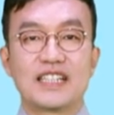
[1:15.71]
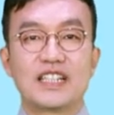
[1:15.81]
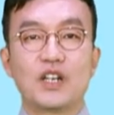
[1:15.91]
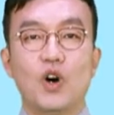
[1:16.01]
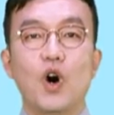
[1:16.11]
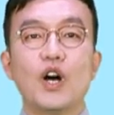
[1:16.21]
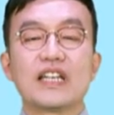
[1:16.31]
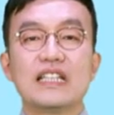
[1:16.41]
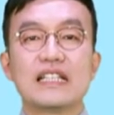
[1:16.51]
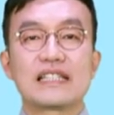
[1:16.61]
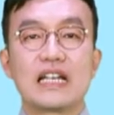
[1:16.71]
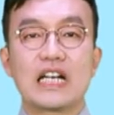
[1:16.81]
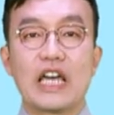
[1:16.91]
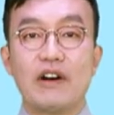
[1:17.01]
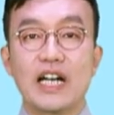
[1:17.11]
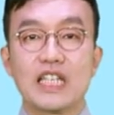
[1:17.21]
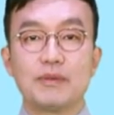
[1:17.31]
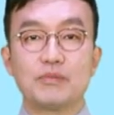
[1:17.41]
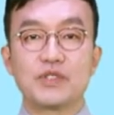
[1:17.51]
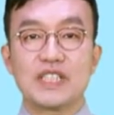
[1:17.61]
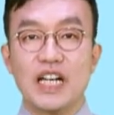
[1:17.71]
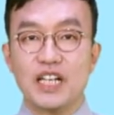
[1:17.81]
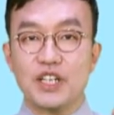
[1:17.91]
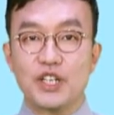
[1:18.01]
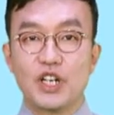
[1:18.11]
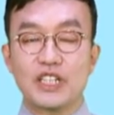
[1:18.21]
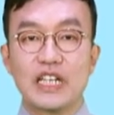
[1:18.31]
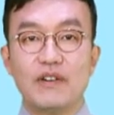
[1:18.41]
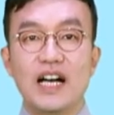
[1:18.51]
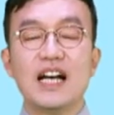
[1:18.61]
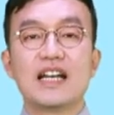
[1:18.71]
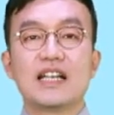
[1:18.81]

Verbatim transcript: 그리고 일상회화 기본 문장 10개와